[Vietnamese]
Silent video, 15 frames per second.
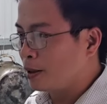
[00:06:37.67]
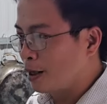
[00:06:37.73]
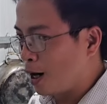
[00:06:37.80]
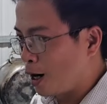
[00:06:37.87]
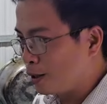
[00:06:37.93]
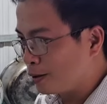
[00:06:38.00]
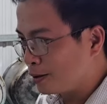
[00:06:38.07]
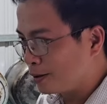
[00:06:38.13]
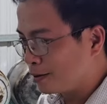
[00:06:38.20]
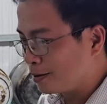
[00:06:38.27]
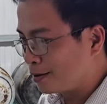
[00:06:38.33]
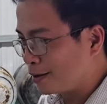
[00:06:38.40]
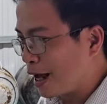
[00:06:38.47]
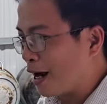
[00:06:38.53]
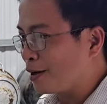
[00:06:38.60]
gửi
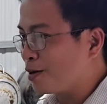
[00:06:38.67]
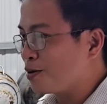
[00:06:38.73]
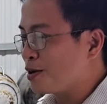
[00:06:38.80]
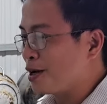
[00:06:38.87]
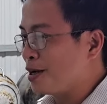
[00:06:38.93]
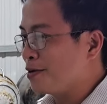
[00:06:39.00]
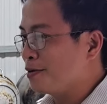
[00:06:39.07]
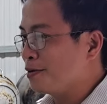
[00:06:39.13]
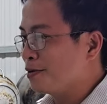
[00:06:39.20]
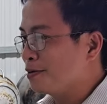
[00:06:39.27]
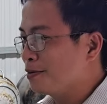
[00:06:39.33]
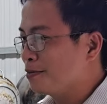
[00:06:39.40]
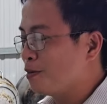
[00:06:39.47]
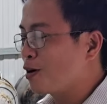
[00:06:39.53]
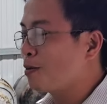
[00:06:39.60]
tặng cho chị
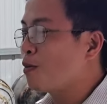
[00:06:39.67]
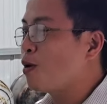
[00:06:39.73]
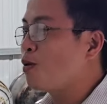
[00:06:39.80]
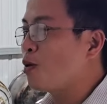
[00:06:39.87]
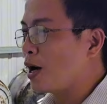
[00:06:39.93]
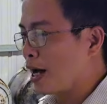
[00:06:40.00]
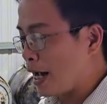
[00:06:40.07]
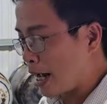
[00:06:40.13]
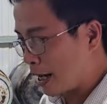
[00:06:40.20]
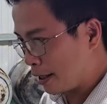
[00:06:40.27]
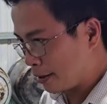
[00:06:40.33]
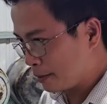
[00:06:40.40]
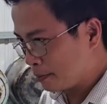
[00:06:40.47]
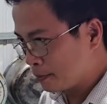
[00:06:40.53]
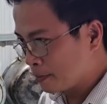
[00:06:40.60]
một cái món quà
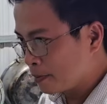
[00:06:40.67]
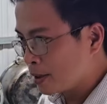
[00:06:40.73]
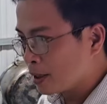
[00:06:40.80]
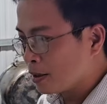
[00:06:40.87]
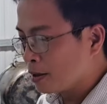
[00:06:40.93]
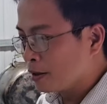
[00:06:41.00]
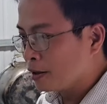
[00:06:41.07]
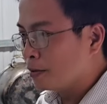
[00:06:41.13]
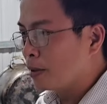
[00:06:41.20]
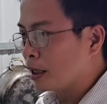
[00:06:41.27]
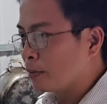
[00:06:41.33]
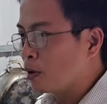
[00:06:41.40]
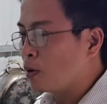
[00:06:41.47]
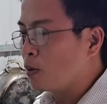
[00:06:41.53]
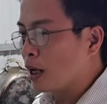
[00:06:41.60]
nhưng mà
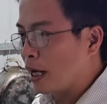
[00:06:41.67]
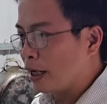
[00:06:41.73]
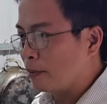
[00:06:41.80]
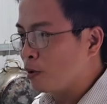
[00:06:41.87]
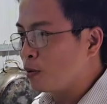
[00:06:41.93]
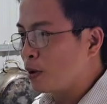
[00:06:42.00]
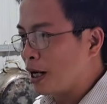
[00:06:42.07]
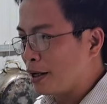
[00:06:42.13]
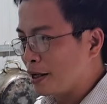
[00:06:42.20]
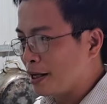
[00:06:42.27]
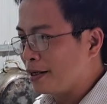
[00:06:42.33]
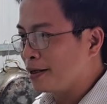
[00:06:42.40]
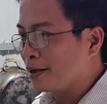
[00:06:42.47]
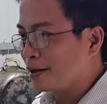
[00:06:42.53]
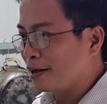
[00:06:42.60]
cái món quà đó món quà
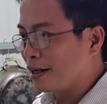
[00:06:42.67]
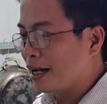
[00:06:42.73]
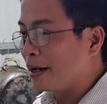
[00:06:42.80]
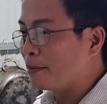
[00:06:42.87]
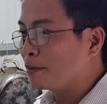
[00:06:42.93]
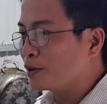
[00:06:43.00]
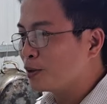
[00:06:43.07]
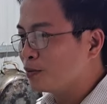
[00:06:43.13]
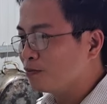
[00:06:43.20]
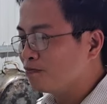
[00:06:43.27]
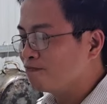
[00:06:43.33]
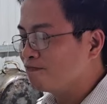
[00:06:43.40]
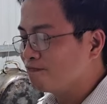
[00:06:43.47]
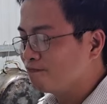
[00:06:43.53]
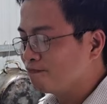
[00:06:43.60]
gì thì em
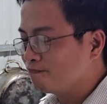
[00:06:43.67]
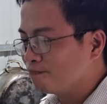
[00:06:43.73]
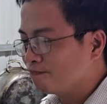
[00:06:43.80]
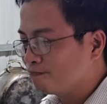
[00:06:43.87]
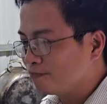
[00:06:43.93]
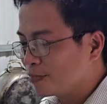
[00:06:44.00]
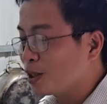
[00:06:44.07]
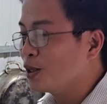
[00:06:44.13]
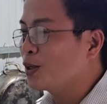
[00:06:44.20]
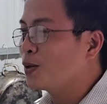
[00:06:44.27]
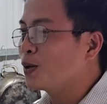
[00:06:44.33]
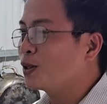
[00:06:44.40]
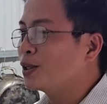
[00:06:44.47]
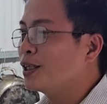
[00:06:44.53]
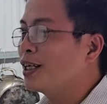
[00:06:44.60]
cũng chưa
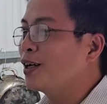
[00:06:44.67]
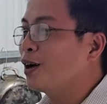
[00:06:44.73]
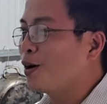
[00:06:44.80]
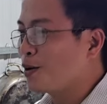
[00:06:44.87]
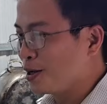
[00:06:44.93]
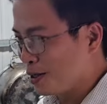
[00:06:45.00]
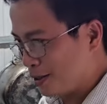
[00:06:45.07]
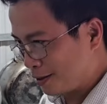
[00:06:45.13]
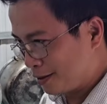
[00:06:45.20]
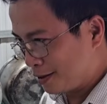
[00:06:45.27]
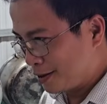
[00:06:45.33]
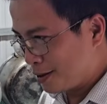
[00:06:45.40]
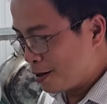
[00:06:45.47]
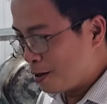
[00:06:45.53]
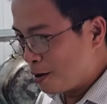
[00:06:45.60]
có tiết lộ được
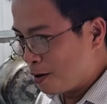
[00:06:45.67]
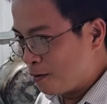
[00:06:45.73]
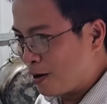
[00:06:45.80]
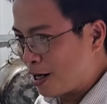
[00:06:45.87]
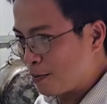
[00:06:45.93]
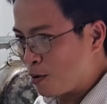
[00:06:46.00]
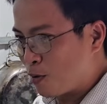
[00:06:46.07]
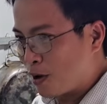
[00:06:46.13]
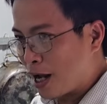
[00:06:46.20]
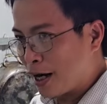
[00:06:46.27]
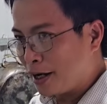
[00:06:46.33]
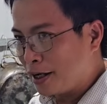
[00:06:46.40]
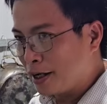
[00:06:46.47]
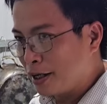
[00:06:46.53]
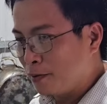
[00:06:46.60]
dạ. và cái món quà
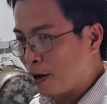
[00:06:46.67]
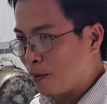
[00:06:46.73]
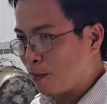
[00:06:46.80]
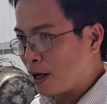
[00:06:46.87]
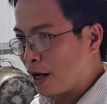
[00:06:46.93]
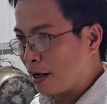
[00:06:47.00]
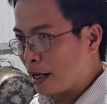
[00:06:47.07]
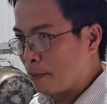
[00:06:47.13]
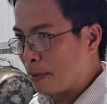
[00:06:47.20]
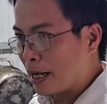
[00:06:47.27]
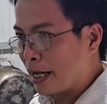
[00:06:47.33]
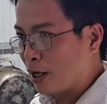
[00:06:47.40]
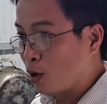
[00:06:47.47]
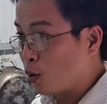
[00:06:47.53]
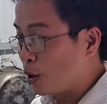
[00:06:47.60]
đó hy vọng là ngày
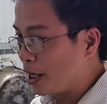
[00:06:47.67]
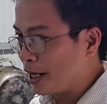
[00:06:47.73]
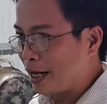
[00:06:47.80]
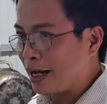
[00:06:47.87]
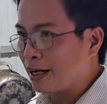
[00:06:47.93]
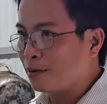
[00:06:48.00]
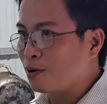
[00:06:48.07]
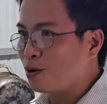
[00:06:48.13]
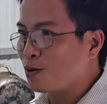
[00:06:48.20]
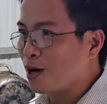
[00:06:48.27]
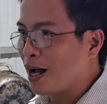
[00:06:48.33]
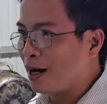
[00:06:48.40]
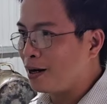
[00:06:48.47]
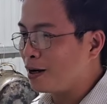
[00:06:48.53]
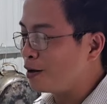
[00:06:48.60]
mai khui ra cái món
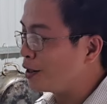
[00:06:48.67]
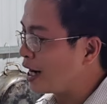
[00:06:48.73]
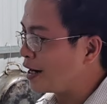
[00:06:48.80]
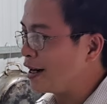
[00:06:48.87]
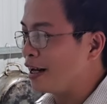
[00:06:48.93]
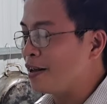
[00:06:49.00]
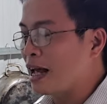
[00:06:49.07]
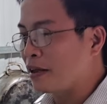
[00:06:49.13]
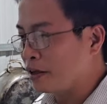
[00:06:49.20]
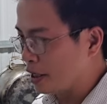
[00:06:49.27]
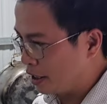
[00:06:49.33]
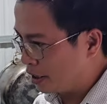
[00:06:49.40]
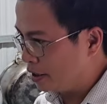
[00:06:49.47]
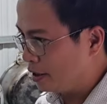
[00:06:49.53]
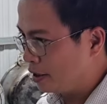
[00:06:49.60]
quà đó nó rất là giá
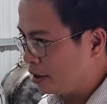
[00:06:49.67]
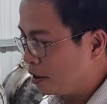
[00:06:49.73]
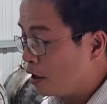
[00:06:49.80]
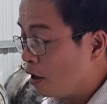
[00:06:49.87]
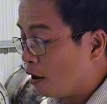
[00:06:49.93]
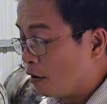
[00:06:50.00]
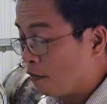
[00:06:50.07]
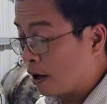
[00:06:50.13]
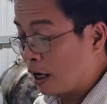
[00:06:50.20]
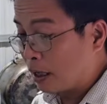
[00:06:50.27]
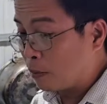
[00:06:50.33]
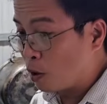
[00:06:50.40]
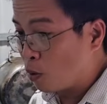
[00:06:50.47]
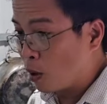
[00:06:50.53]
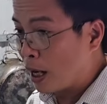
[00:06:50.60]
trị dạ. và
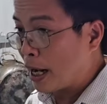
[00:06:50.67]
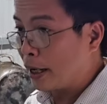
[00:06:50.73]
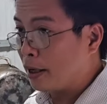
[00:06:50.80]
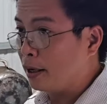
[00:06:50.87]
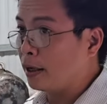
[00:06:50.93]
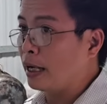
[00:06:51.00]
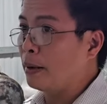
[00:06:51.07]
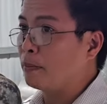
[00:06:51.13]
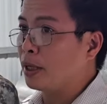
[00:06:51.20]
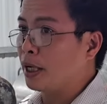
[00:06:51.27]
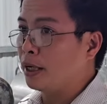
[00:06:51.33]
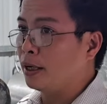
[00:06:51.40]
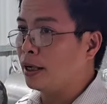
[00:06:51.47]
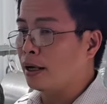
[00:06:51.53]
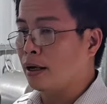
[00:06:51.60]
cái món quà đó là em
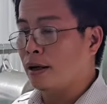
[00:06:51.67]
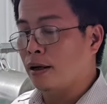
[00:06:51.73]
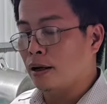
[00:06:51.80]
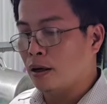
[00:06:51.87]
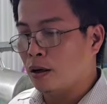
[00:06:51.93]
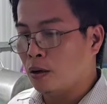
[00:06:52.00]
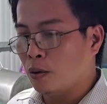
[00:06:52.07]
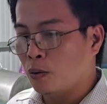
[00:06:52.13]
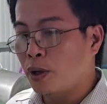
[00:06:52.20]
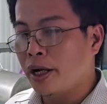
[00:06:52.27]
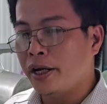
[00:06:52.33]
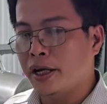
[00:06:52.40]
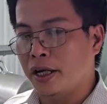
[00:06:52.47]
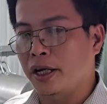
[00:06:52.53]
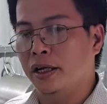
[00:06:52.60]
nghĩ là
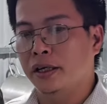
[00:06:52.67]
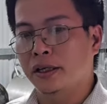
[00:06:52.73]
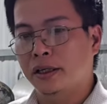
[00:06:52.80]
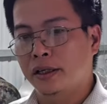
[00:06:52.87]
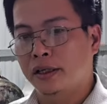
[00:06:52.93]
quý gia đình